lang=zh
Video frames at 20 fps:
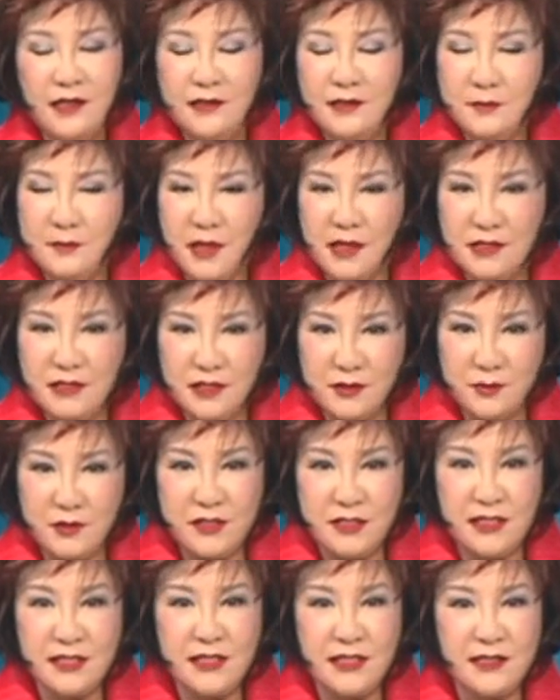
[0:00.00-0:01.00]
那么，至于
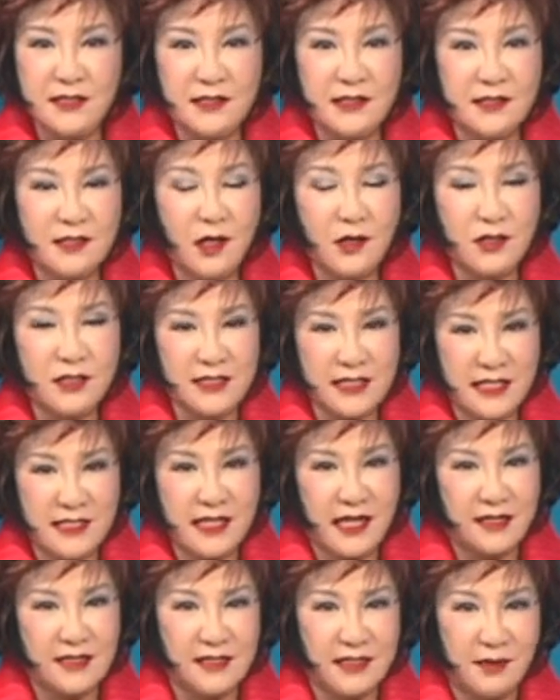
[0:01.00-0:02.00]
津津乐道的现
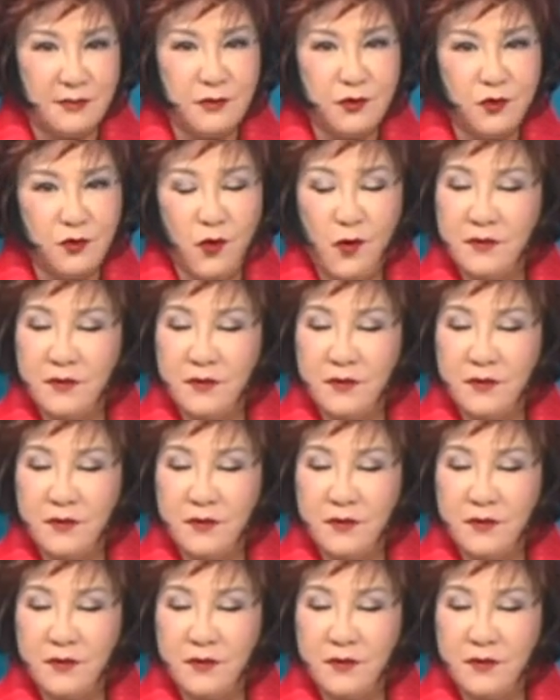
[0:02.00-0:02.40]
场节目，